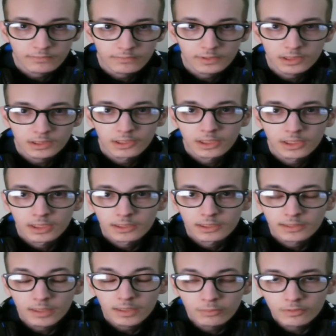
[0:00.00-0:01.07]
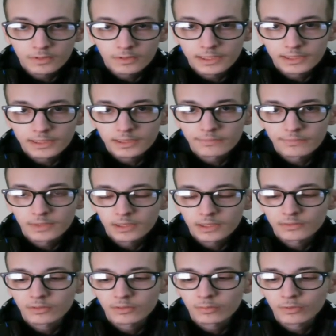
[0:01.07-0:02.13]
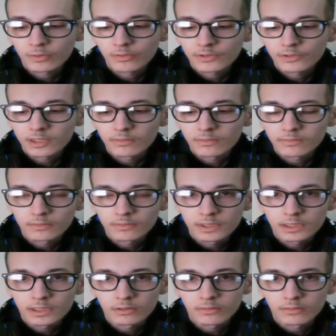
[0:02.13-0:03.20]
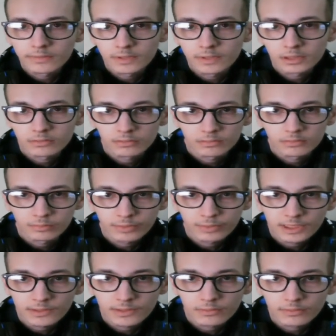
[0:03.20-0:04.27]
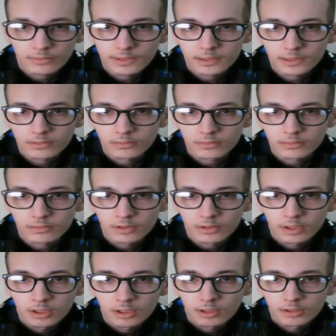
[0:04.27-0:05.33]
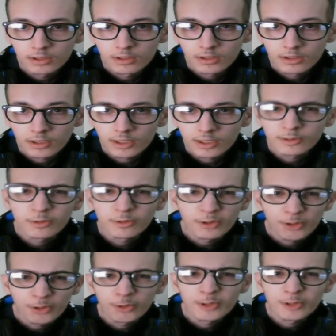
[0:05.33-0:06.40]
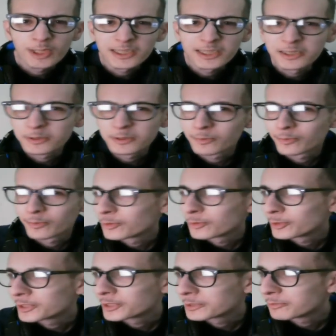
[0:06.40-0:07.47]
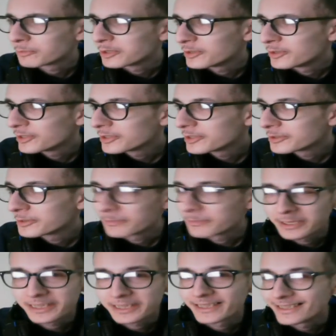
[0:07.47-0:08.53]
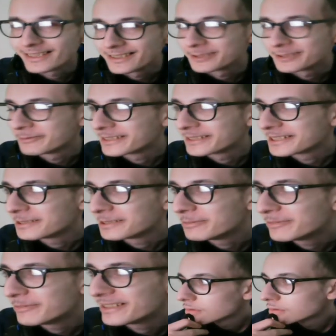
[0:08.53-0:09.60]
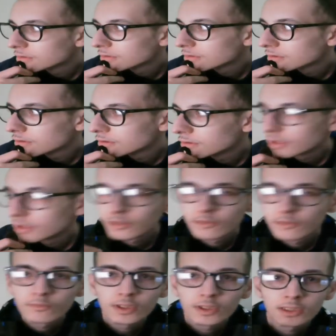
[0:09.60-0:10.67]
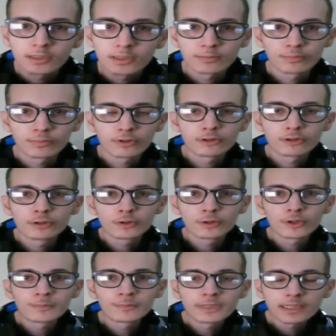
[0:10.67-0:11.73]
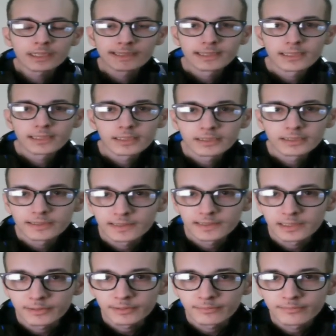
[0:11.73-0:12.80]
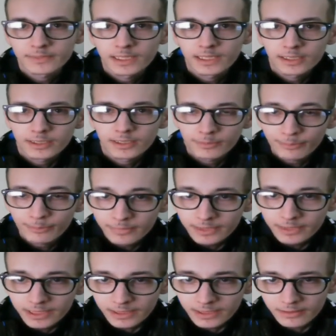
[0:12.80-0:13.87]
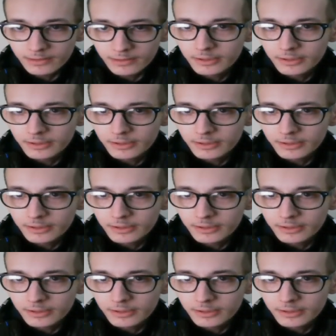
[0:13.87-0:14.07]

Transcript: fait, tellement qu'elle était fière de son projet, elle voulait le faire présenter. Attendez, je regarde un peu Wikipédia, hein, merci hein, Wikipédia. Voilà, pour le commercialiser. Mais